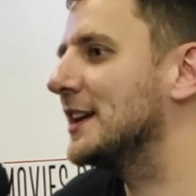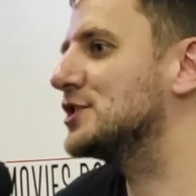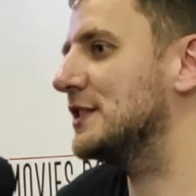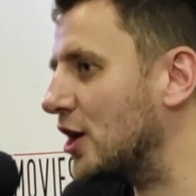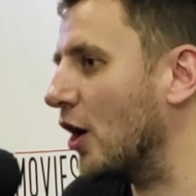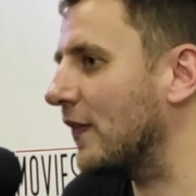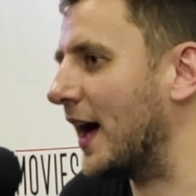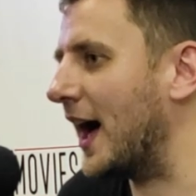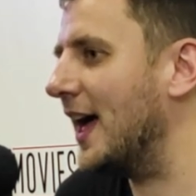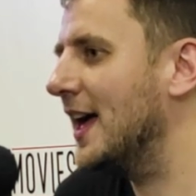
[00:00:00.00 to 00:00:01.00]
że
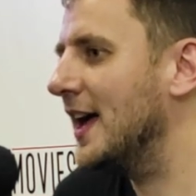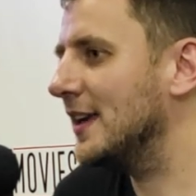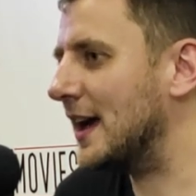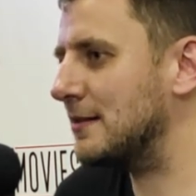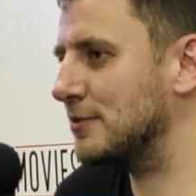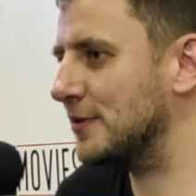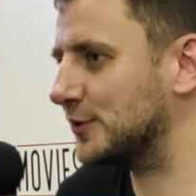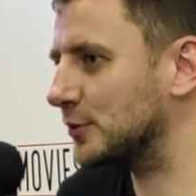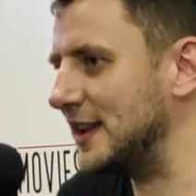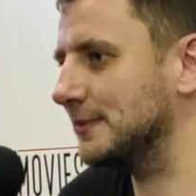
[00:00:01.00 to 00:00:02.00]
wygląda jakby był po
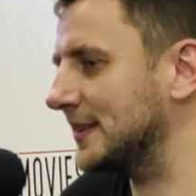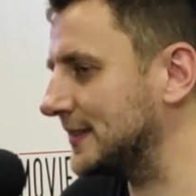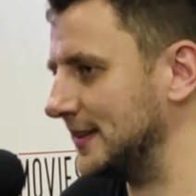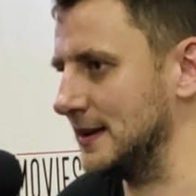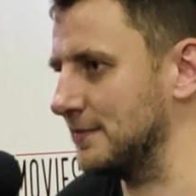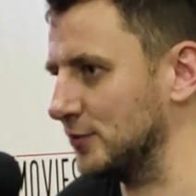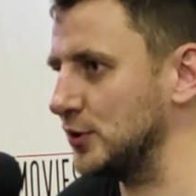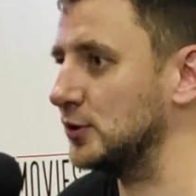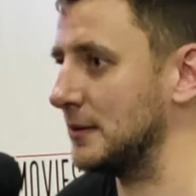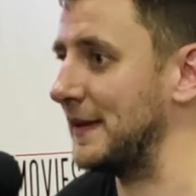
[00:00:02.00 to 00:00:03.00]
prostu kinem sensacyjnym w
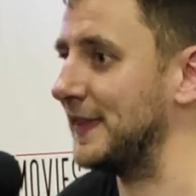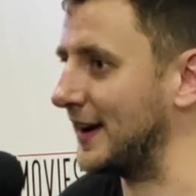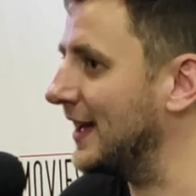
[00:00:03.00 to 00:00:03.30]
niektórych momentach.